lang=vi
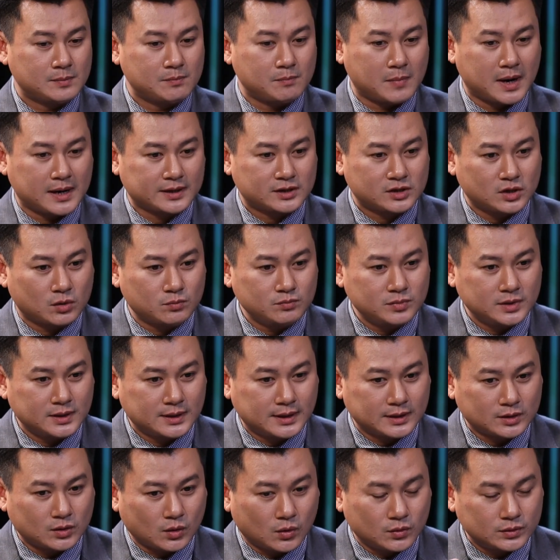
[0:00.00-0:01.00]
mà trong những
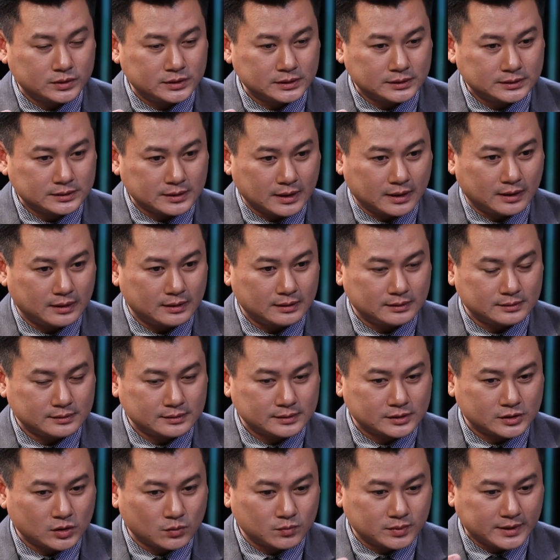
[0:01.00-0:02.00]
cái tổ chức đó,
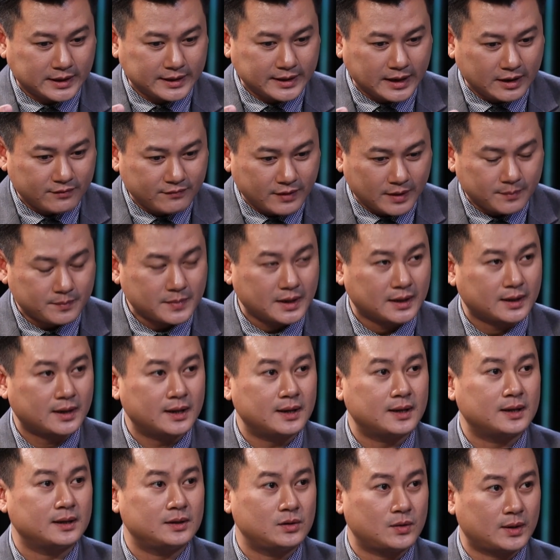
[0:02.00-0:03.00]
trong cái giấy phép đăng
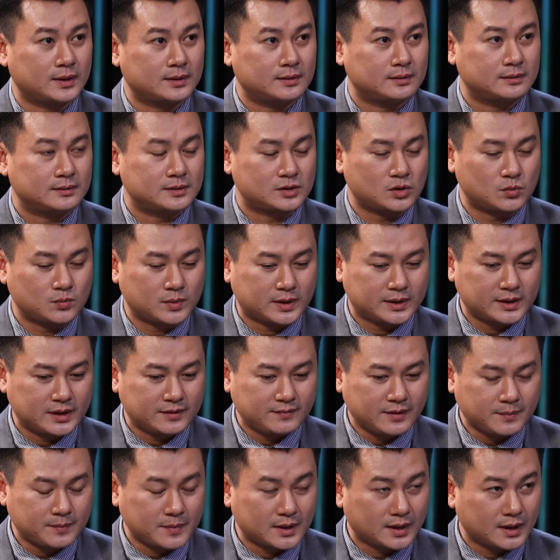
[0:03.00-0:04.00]
ký kinh doanh, trong cái
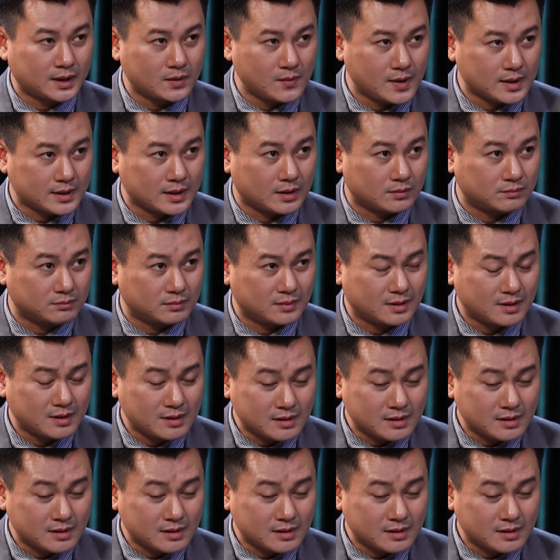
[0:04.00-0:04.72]
giấy phép đăng ký hoạt động